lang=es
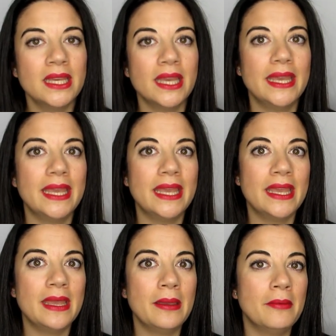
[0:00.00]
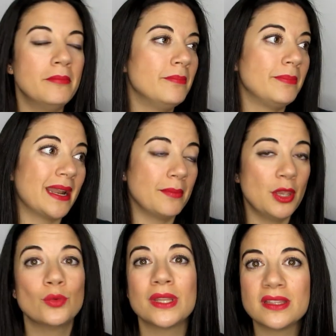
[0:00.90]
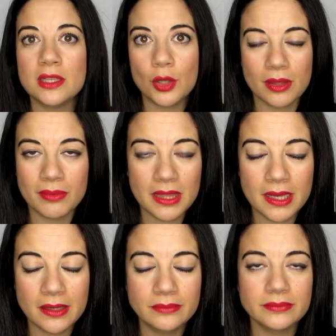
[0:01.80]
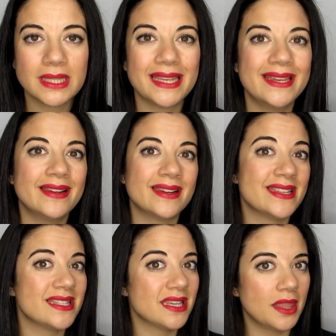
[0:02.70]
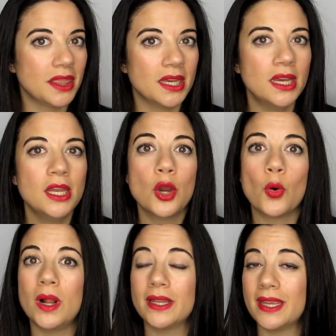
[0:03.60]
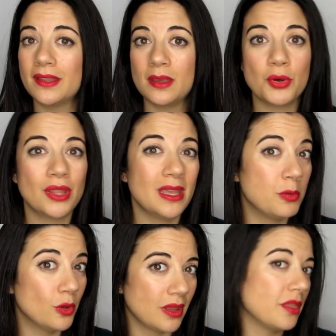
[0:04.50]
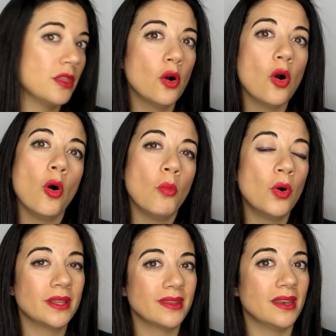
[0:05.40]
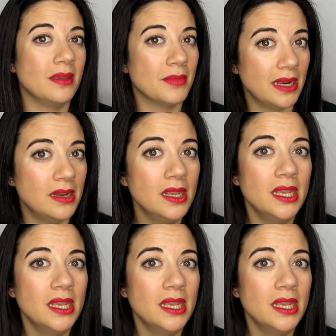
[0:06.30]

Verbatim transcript: Em, para mí es un estilo de vida que rechaza cualquier tipo de explotación o muerte animal